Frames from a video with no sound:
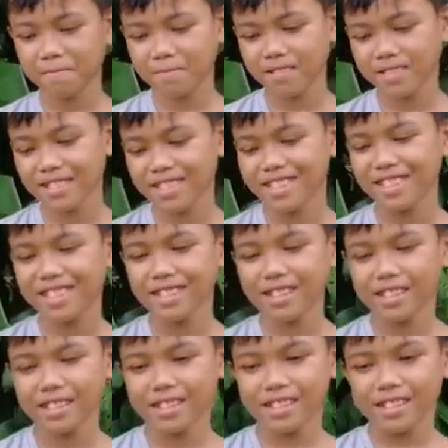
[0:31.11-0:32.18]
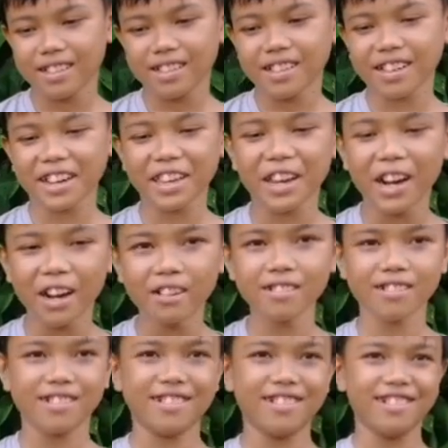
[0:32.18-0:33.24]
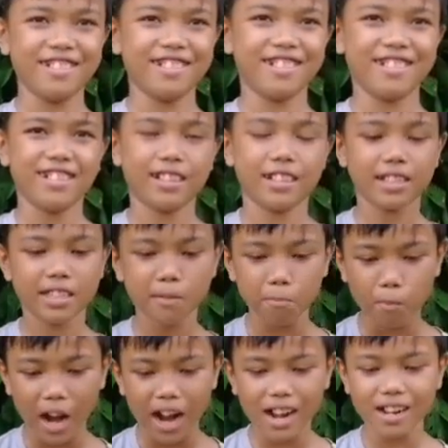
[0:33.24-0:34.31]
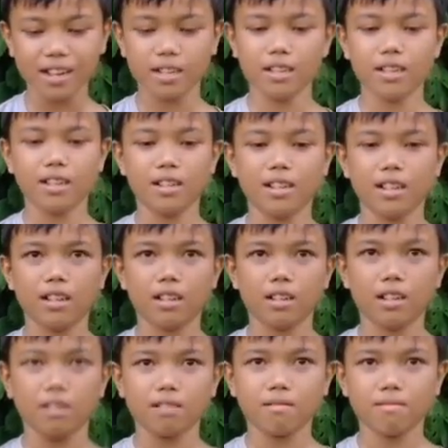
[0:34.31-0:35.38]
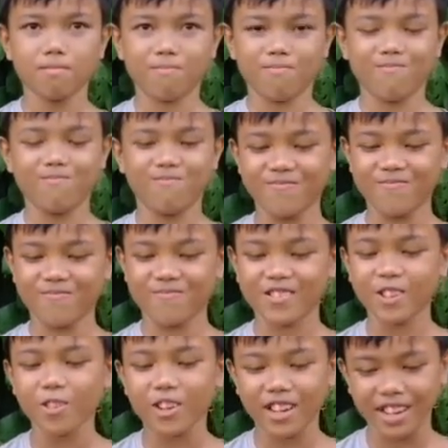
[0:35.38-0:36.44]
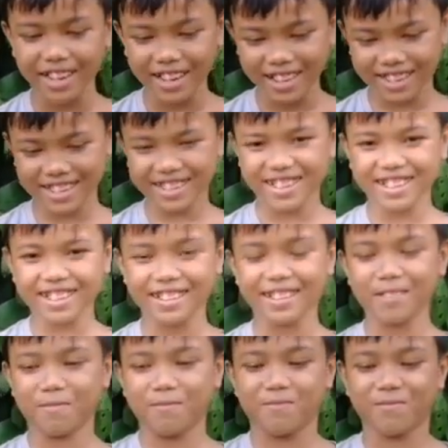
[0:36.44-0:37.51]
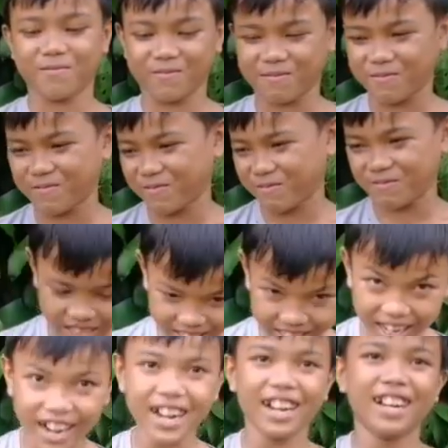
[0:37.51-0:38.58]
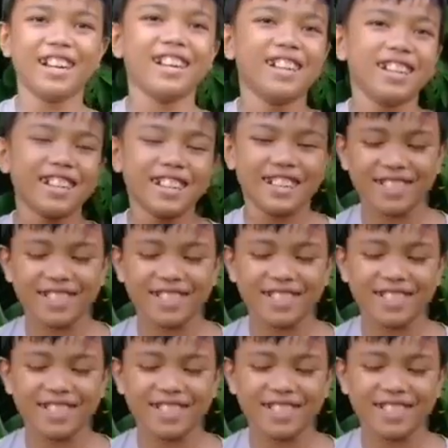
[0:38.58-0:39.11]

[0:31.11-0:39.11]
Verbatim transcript: di Indonesia. Riau. Terus? Jepang. Jepang terus? Korea. Korea terus? Terus Cina, Cina